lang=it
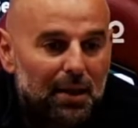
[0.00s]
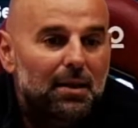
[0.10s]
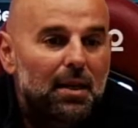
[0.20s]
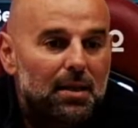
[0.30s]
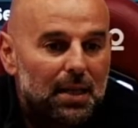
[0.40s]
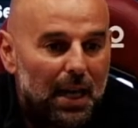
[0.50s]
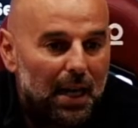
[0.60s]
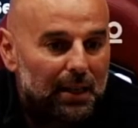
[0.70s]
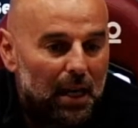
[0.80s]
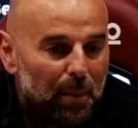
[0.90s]

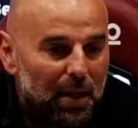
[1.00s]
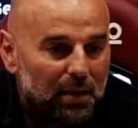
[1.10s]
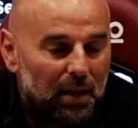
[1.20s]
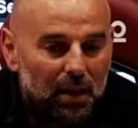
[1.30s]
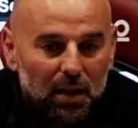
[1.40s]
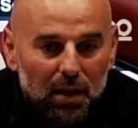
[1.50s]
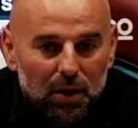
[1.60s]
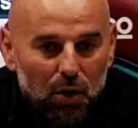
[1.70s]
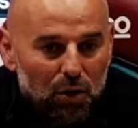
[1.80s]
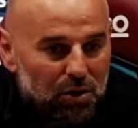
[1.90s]
indirizzarla dalla parte
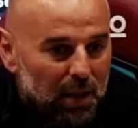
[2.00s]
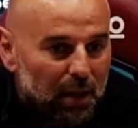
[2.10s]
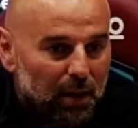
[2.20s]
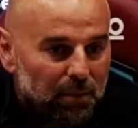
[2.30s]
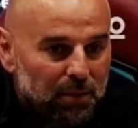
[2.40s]
nostra